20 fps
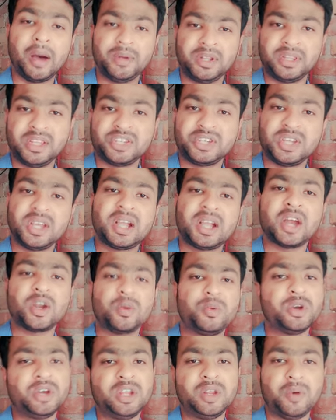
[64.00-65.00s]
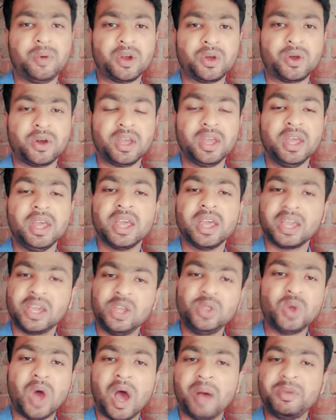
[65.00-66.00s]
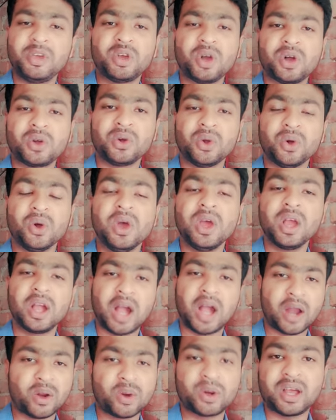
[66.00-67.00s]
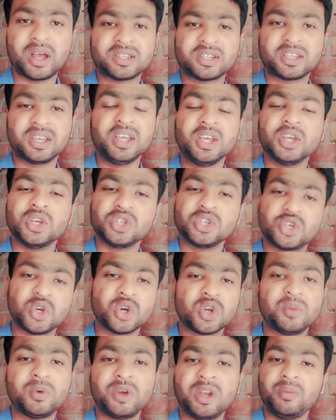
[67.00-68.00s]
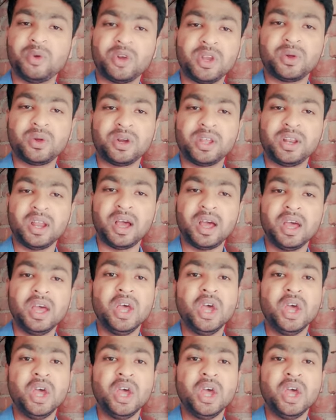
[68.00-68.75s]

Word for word: আপনাদের শিক্ষার উপর নির্ভর করে কিন্তু আমি কখনো কারোর কাজকে ছোট বলে মনে করি না